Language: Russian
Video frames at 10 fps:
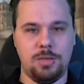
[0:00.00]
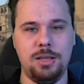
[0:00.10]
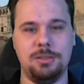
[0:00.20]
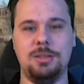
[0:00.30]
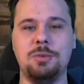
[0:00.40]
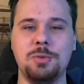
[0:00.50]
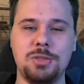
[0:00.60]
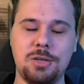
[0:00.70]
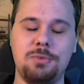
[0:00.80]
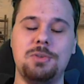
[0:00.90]
думаю,
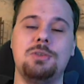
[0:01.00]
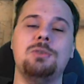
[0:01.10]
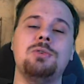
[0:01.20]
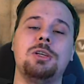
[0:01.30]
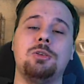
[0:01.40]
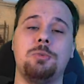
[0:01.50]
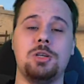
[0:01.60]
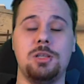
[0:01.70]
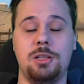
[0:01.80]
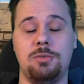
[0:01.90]
те люди, которые
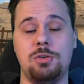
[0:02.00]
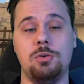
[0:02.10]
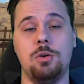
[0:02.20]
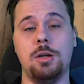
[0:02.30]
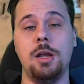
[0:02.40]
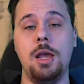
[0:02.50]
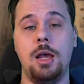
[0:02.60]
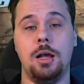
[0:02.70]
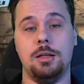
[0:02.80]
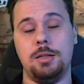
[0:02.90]
пришли на этот видеоролик.
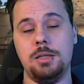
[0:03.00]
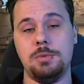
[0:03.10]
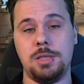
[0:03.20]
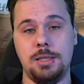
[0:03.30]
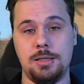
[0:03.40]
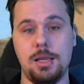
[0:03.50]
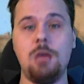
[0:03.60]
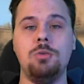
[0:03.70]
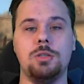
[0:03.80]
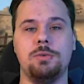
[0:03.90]
А, трейдим скины. Как
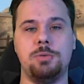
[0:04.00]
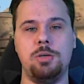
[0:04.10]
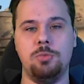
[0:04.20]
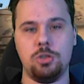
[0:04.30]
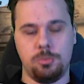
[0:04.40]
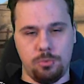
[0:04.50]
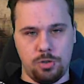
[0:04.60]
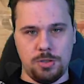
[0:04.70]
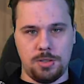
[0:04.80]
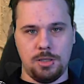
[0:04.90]
у нас вообще можно
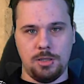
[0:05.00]
получить скины,